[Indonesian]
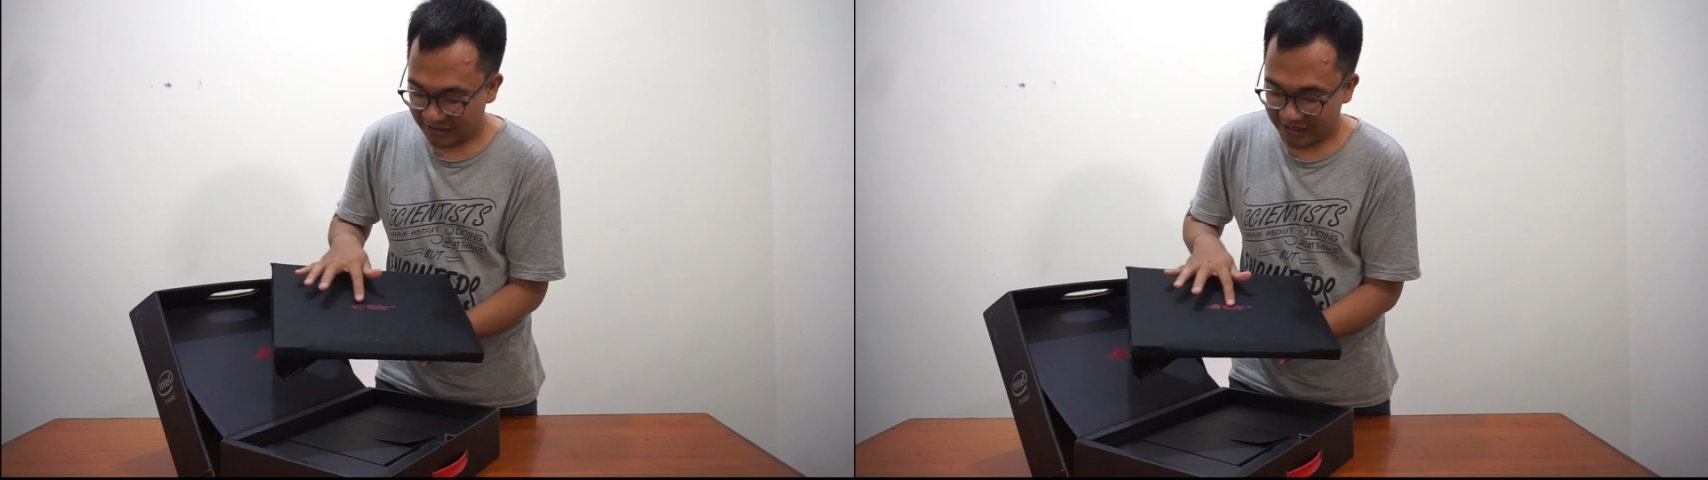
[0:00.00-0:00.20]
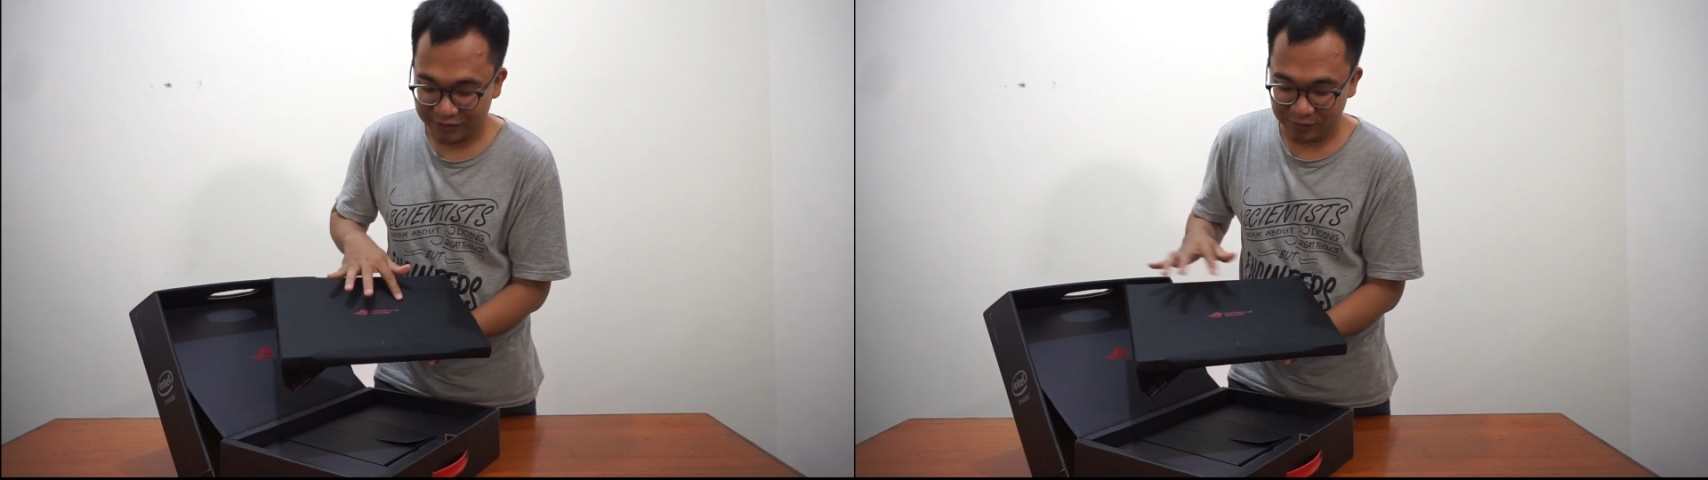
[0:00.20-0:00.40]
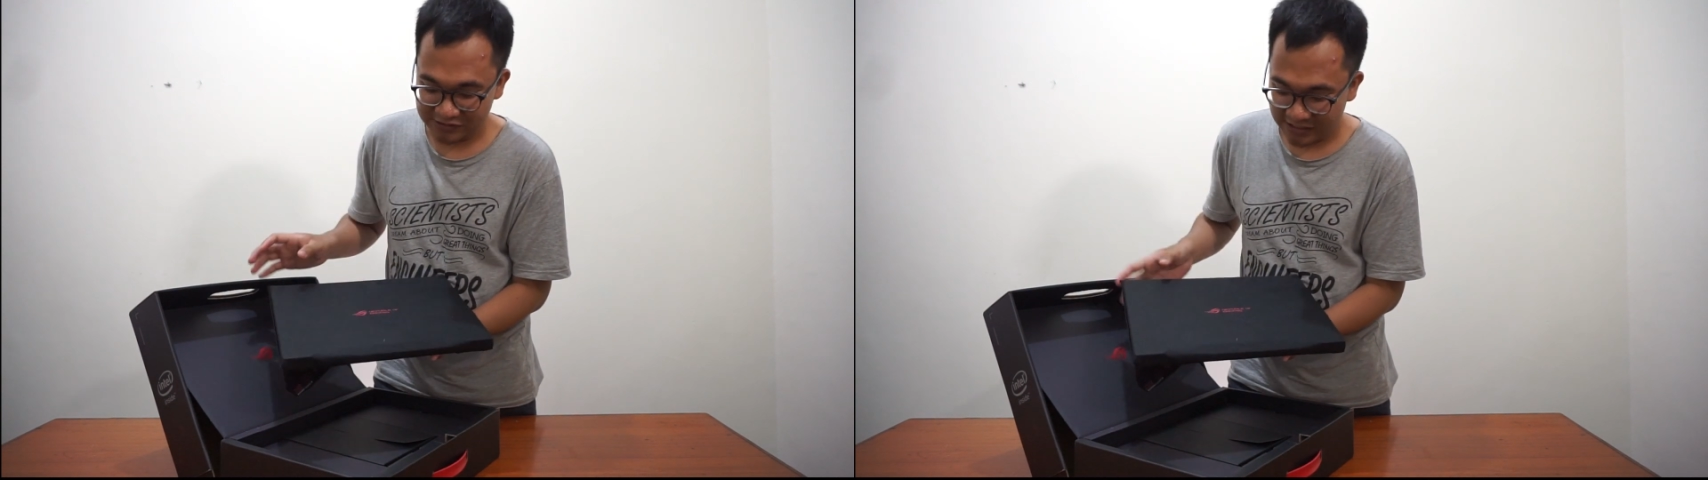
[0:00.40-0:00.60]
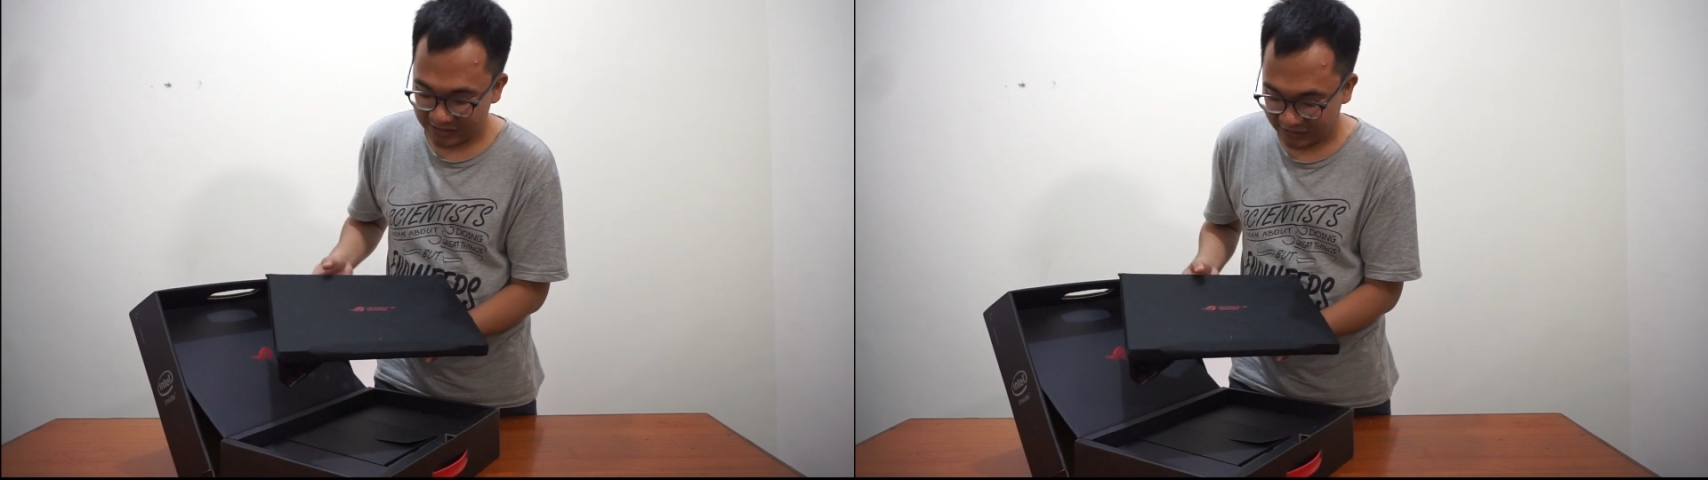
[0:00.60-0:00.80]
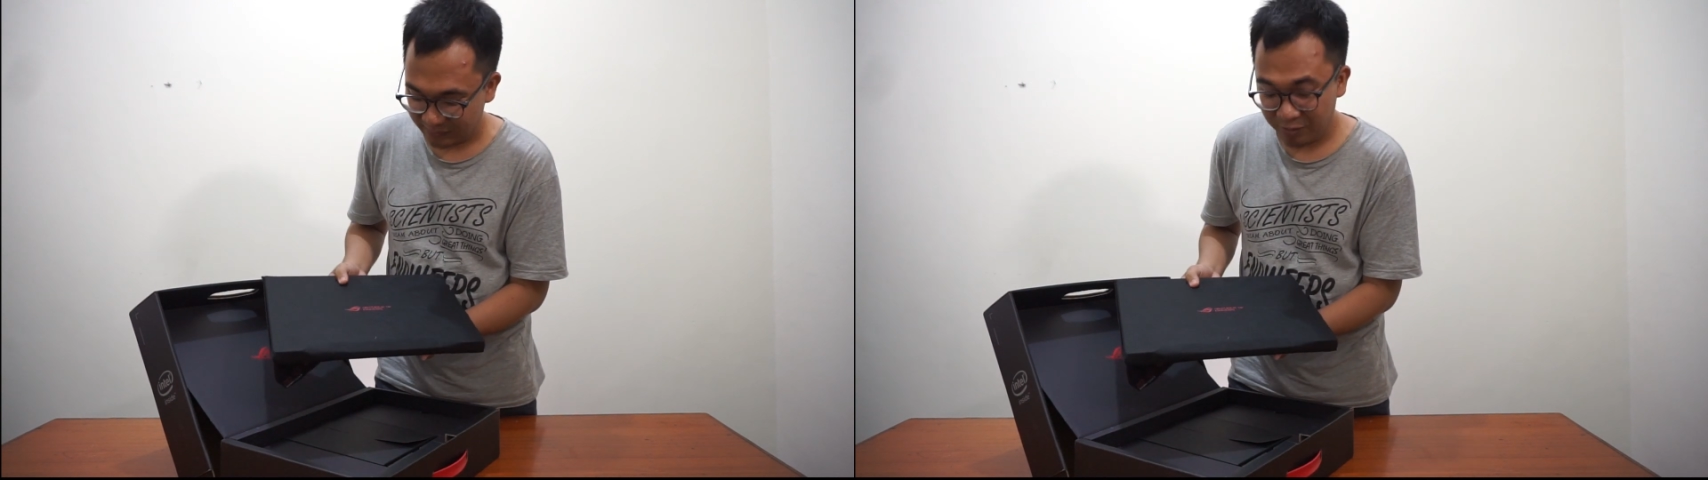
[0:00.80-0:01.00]
Ada
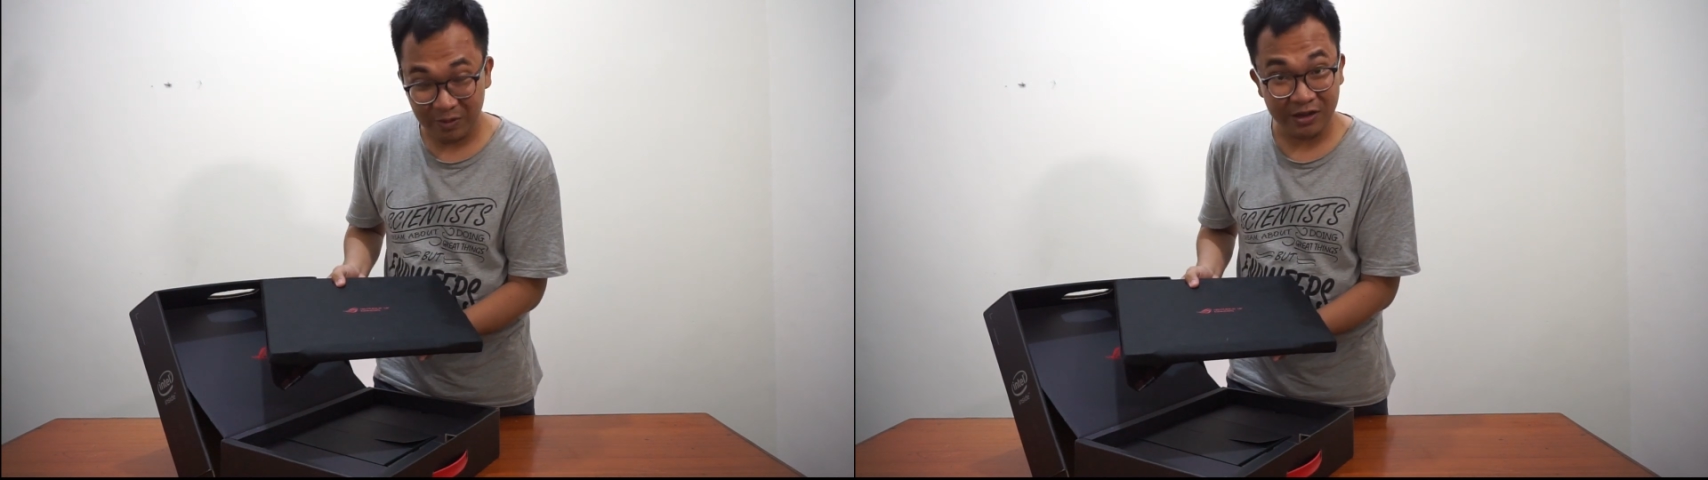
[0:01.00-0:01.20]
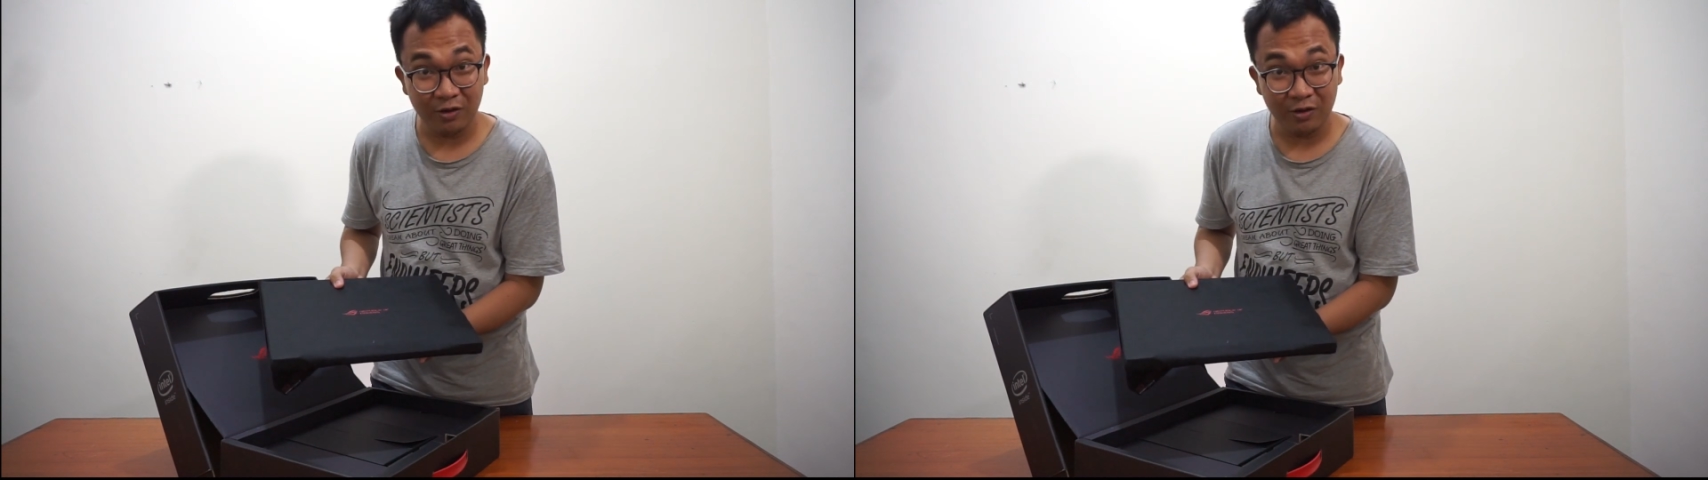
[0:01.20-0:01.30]
tulisan Republic